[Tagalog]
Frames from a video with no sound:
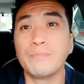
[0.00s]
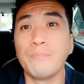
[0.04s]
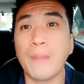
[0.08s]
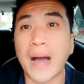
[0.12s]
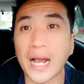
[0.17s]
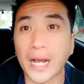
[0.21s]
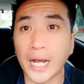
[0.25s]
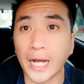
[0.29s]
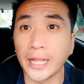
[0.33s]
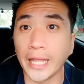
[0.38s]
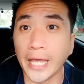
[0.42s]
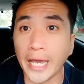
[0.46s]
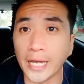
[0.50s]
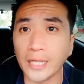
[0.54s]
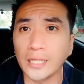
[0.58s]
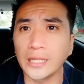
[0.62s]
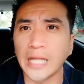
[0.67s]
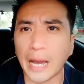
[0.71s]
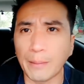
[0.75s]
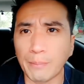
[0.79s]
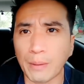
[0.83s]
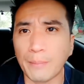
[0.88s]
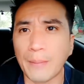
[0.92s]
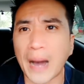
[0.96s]
magaling
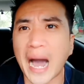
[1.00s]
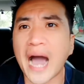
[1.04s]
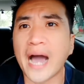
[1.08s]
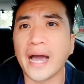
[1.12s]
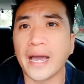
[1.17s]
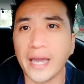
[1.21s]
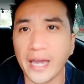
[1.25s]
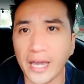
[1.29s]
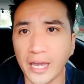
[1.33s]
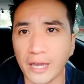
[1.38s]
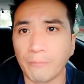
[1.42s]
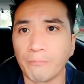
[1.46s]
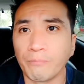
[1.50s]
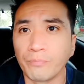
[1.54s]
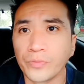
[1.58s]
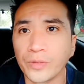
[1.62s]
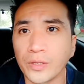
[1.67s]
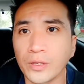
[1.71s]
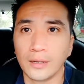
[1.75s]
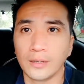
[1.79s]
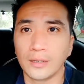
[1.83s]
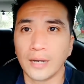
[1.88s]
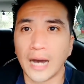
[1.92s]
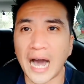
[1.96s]
na babae.
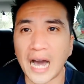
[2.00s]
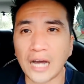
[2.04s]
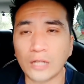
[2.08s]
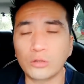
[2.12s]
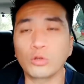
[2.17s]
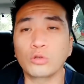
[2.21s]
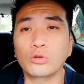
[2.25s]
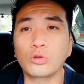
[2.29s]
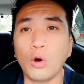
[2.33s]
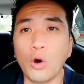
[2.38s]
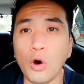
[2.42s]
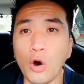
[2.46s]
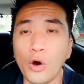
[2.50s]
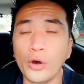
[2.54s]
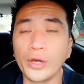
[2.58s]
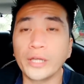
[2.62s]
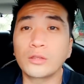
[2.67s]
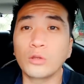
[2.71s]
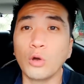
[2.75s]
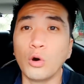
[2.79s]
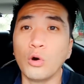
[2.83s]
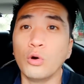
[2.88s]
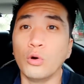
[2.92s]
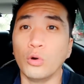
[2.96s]
Ha, totoo
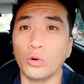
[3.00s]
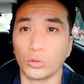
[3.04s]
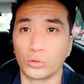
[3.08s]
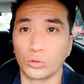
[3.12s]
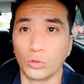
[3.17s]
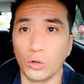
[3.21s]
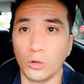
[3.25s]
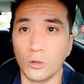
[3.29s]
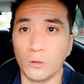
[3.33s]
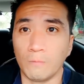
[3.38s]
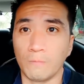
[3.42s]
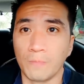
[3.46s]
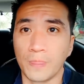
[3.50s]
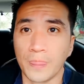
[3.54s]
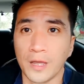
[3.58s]
ito utol.